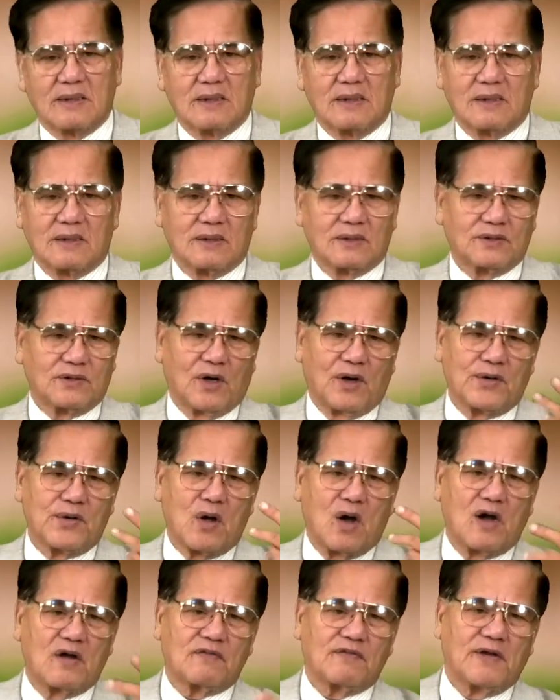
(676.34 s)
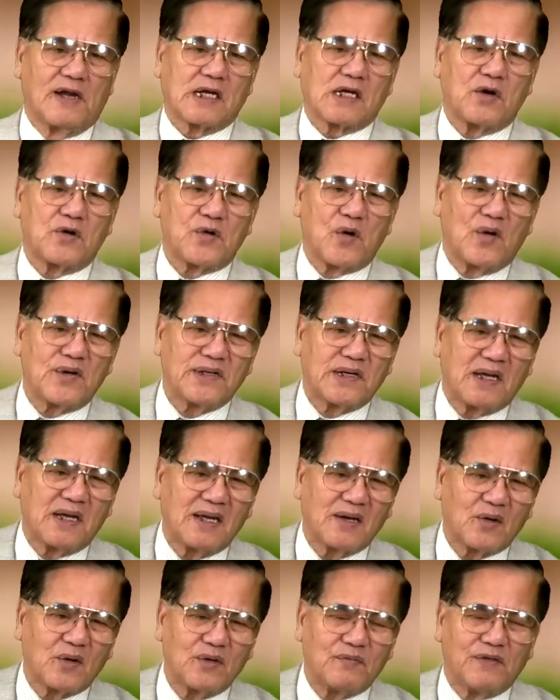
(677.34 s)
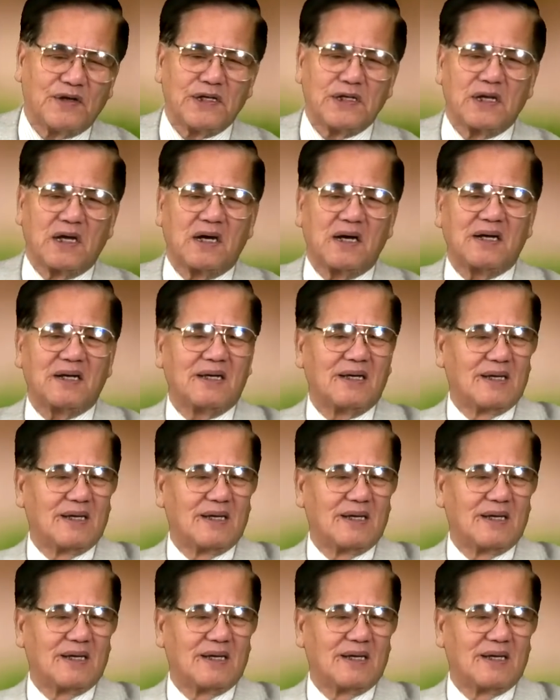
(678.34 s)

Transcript: Rồi nói về câu đối nữa, quý vị nhớ